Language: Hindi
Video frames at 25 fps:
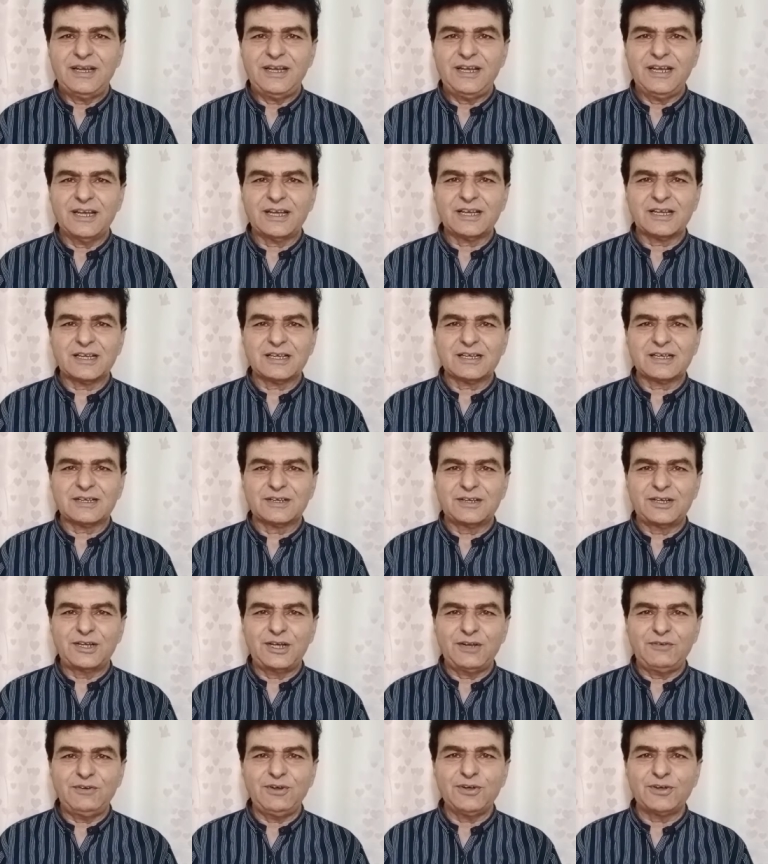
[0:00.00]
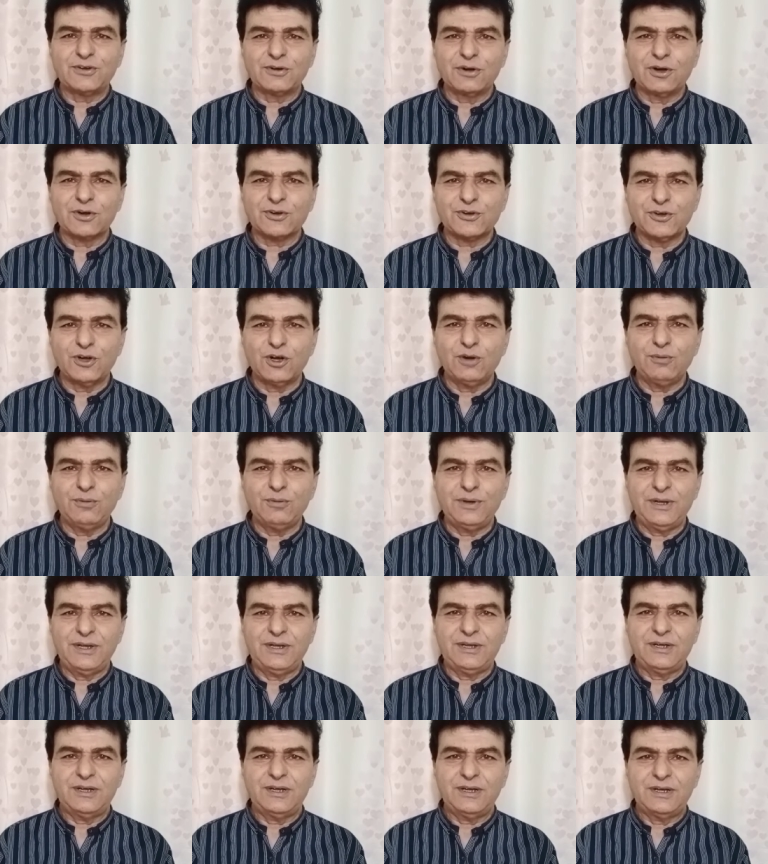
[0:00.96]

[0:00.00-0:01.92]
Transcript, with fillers: एक टीवी टॉक शो में